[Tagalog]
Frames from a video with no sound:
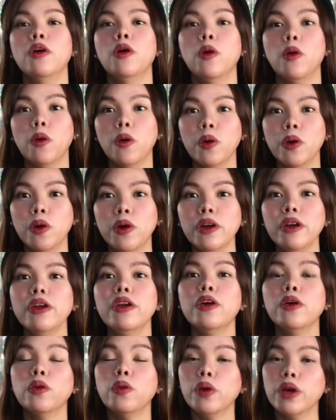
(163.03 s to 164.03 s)
Or
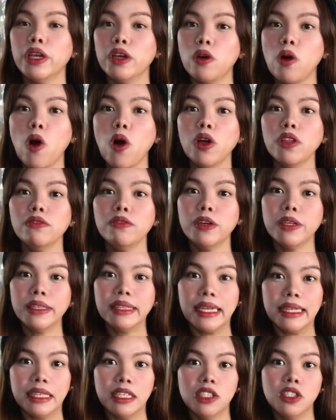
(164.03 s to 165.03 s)
kung i-convert
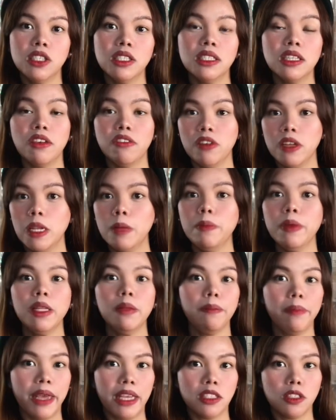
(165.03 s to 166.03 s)
natin siya sa Philippine
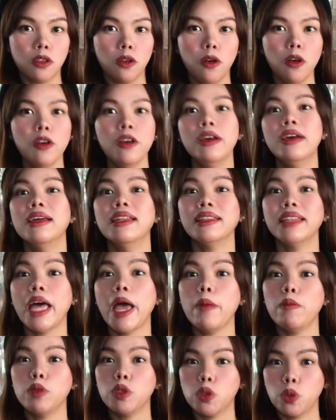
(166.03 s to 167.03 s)
peso
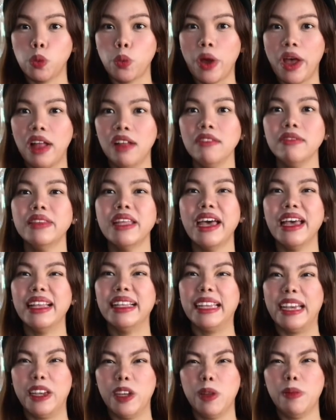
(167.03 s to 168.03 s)
times 12 dahil
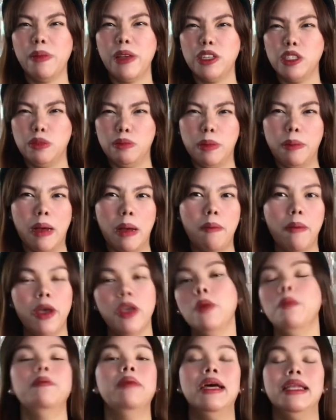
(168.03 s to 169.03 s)
ngayon medyo mababa yung
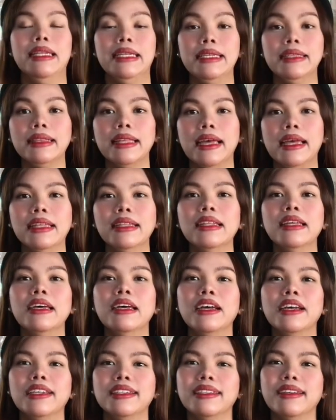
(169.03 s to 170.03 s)
palitan.
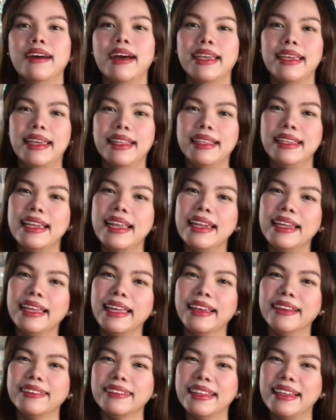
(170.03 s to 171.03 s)
So ayan, ilalagay ko
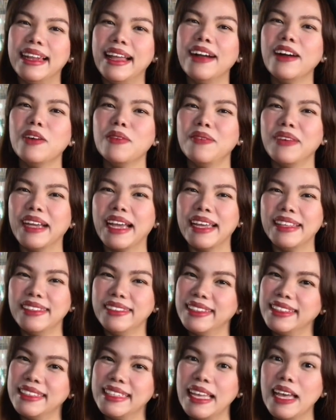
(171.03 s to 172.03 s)
na lang kung magkano siya
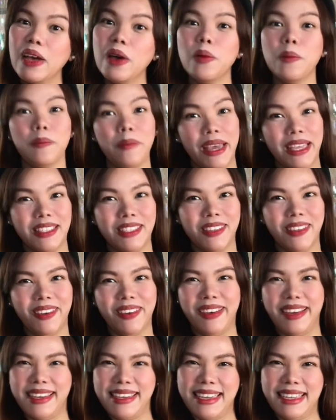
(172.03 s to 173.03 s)
sa peso.
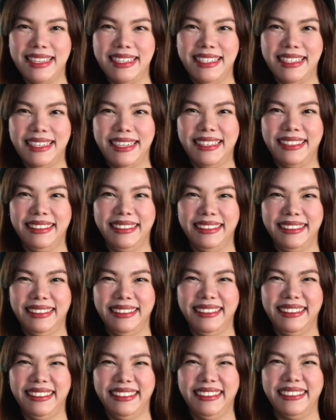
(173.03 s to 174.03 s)
Ayan siya.
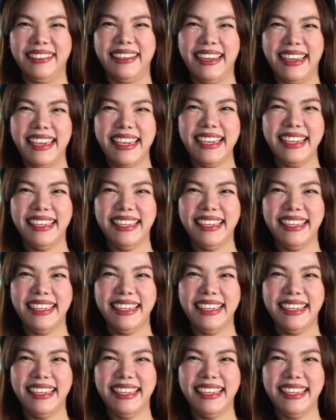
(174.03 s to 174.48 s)
Okay?